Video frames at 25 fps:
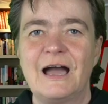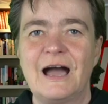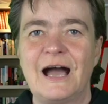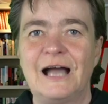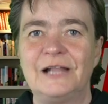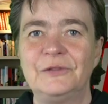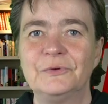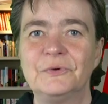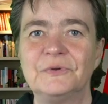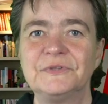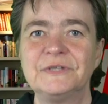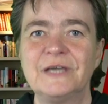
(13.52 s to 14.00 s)

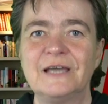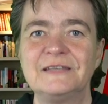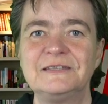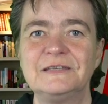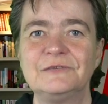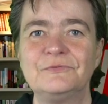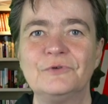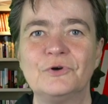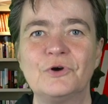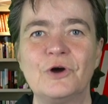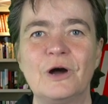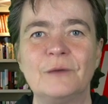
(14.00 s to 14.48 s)
Hallo und
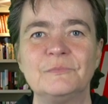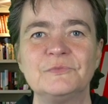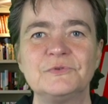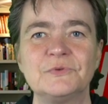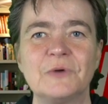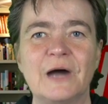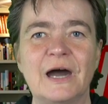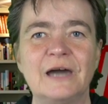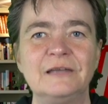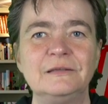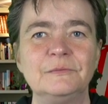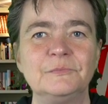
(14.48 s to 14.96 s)
herzlich willkommen
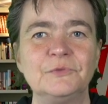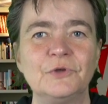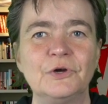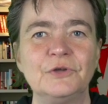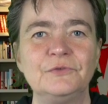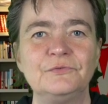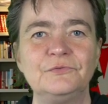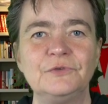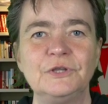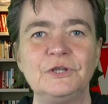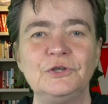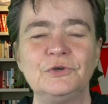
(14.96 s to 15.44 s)
zu einem
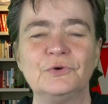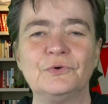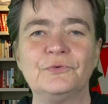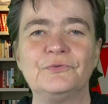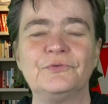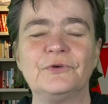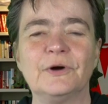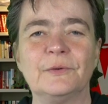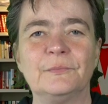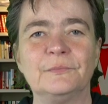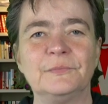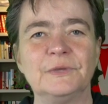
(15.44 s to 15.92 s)
neuen Video
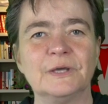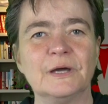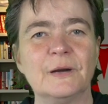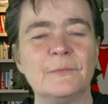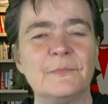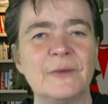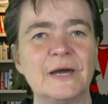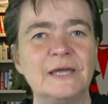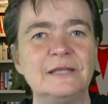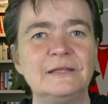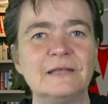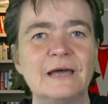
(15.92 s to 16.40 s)
von mir.
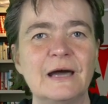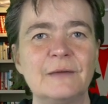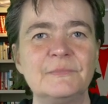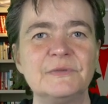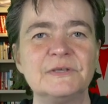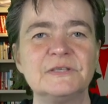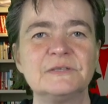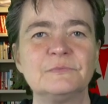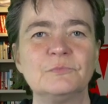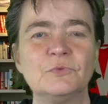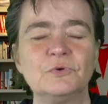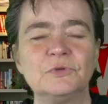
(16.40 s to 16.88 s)
Mein Name
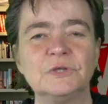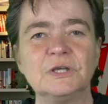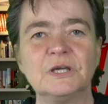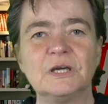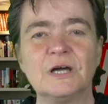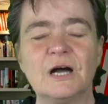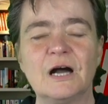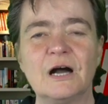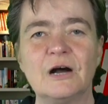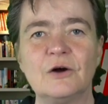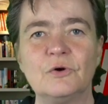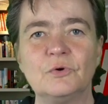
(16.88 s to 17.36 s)
ist
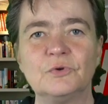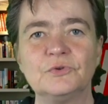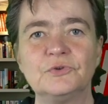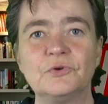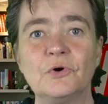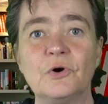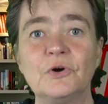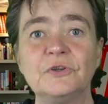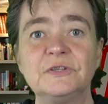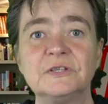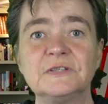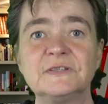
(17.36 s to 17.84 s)
Monika und
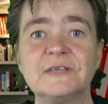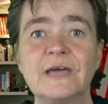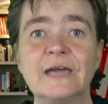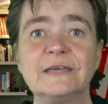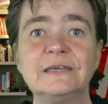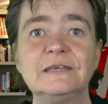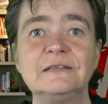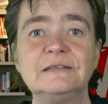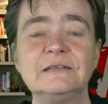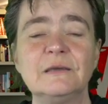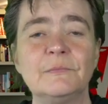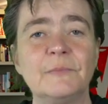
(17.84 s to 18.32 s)
heute
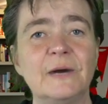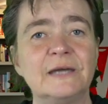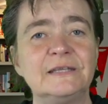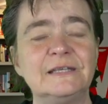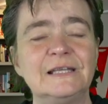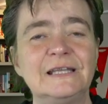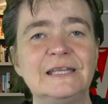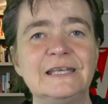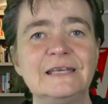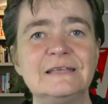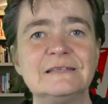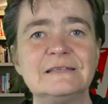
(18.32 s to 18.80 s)
zeige ich dir
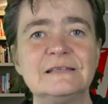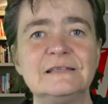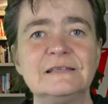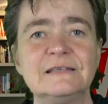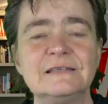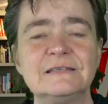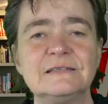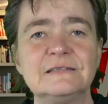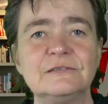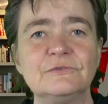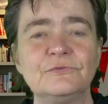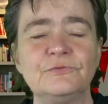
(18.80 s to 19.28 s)
meine
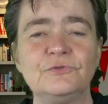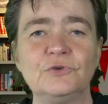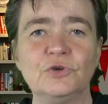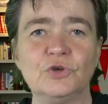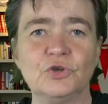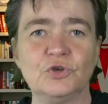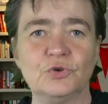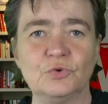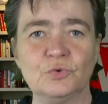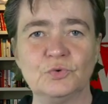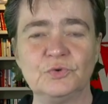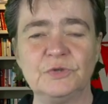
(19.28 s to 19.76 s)
Leseliste für
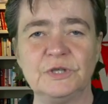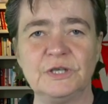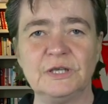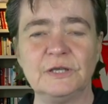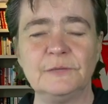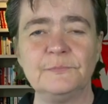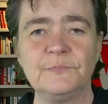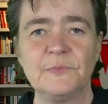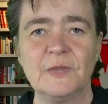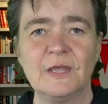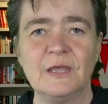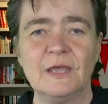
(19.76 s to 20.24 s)

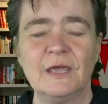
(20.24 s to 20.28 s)
Juni.